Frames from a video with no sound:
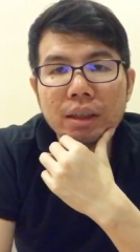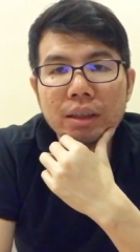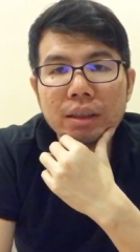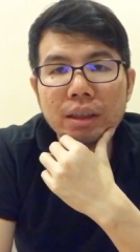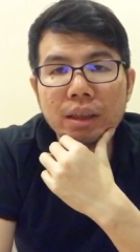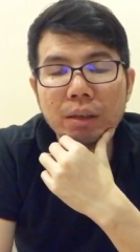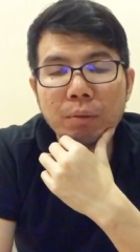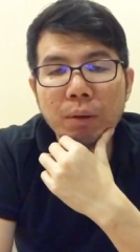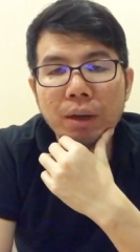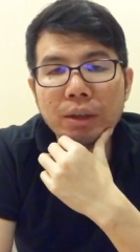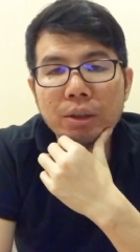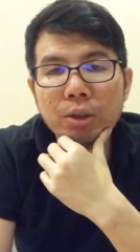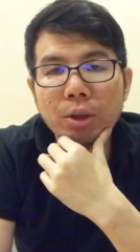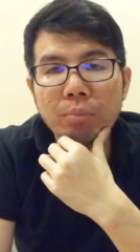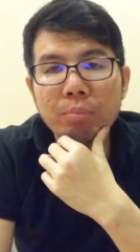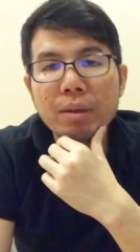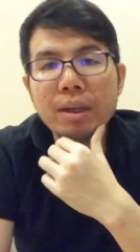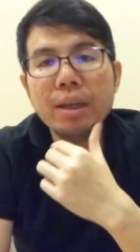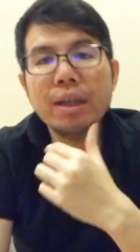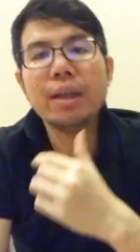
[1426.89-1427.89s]
ถือว่าจบ
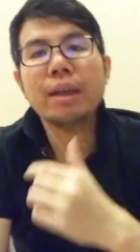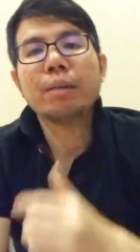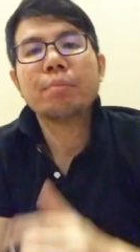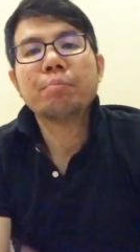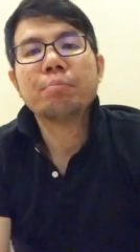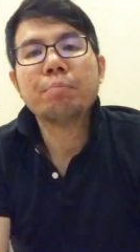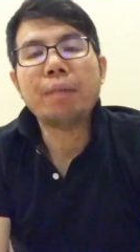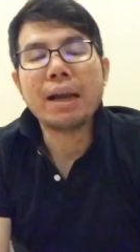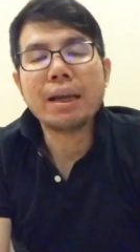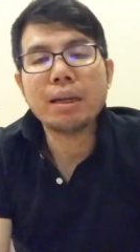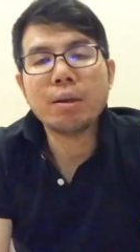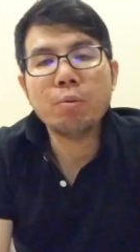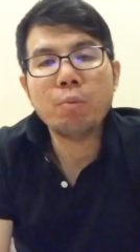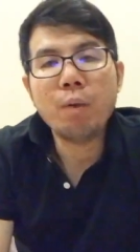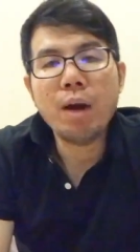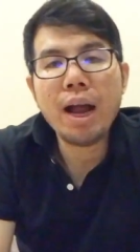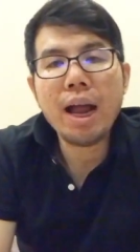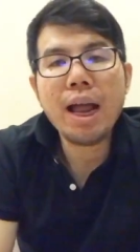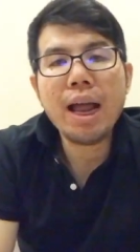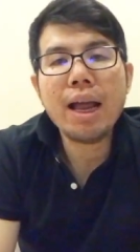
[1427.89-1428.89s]
หมายถึง
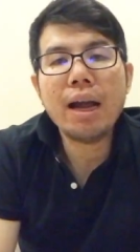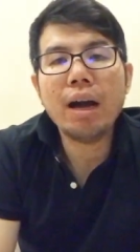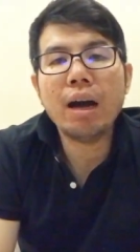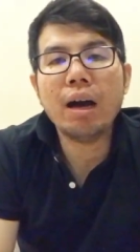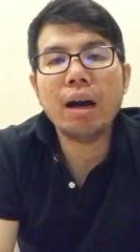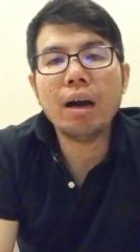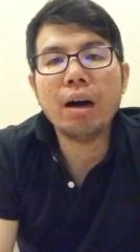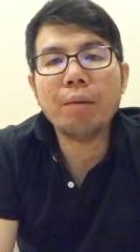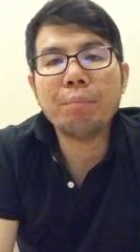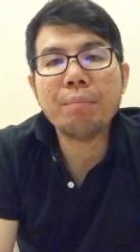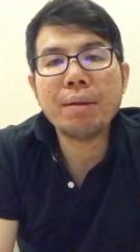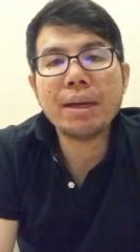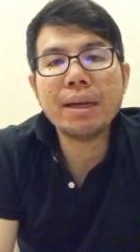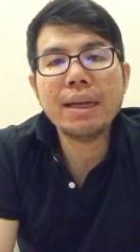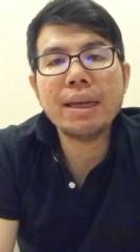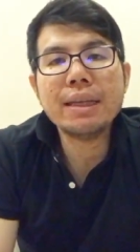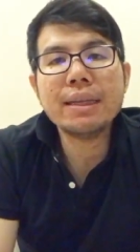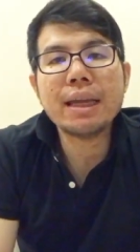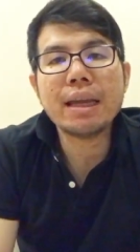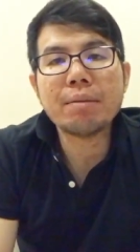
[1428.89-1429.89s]
ว่าเออเป็นหนี้
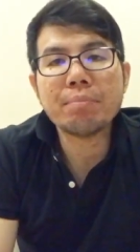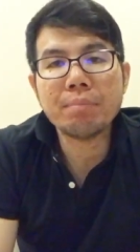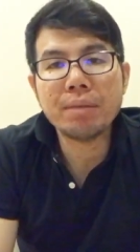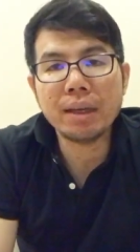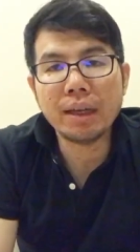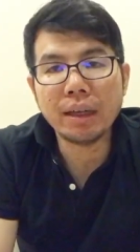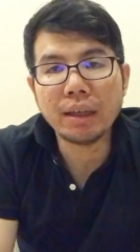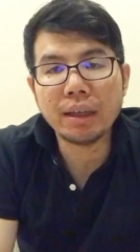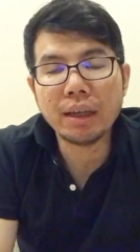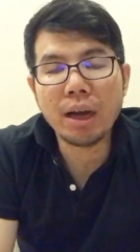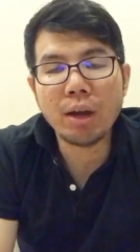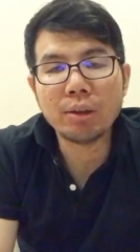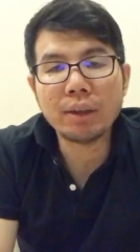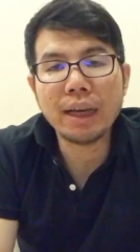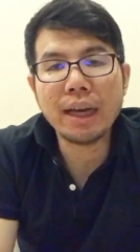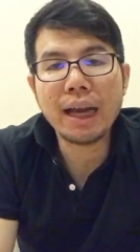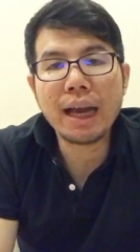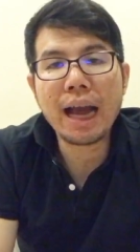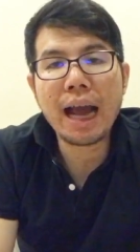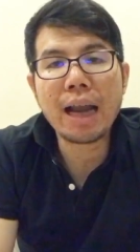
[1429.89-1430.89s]
เจ็ดหมื่นแล้วธ
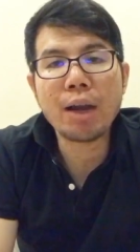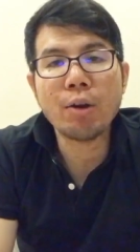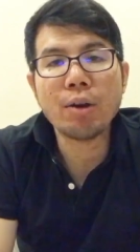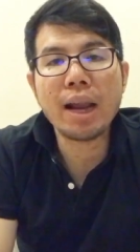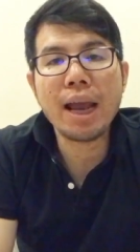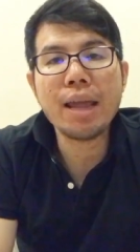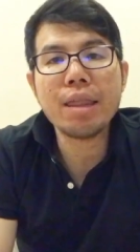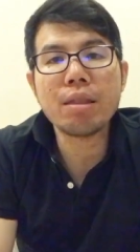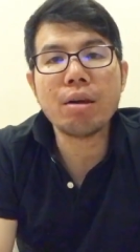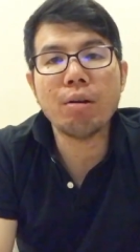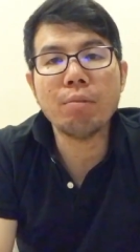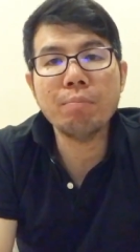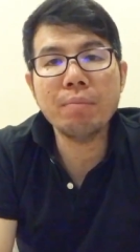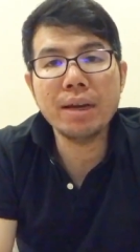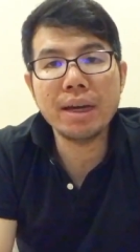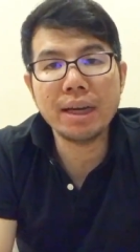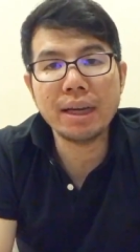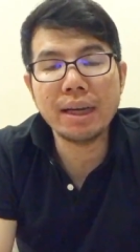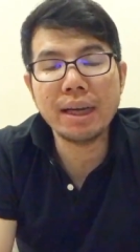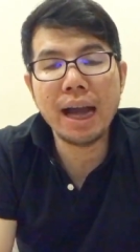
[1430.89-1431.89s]
นาคารลดให้สองหมื่
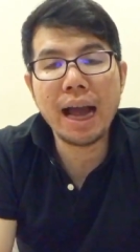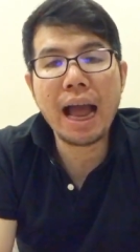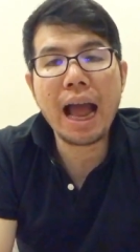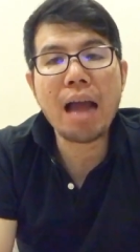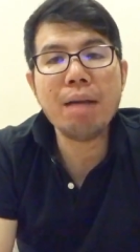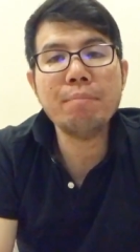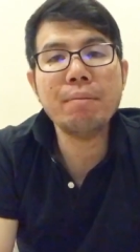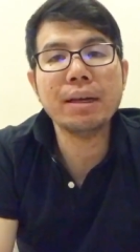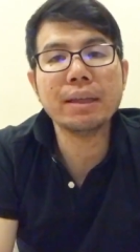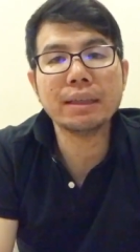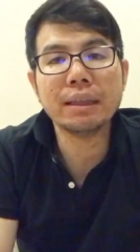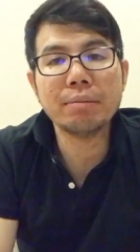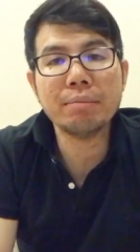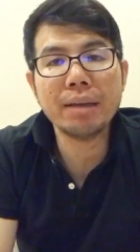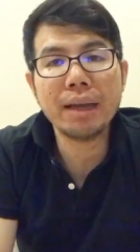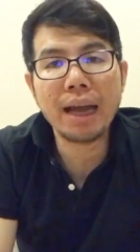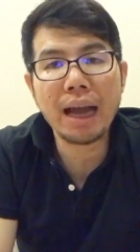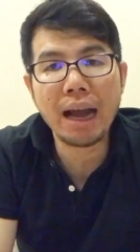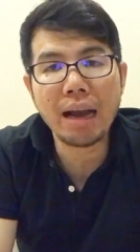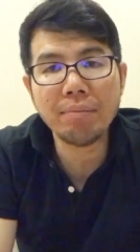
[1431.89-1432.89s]
นเหลือห้าหมื่นใช่ไหม
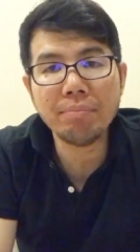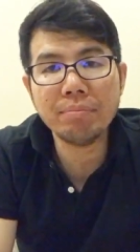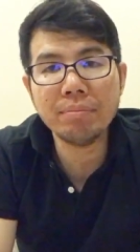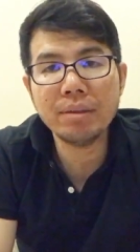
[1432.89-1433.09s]
ครับ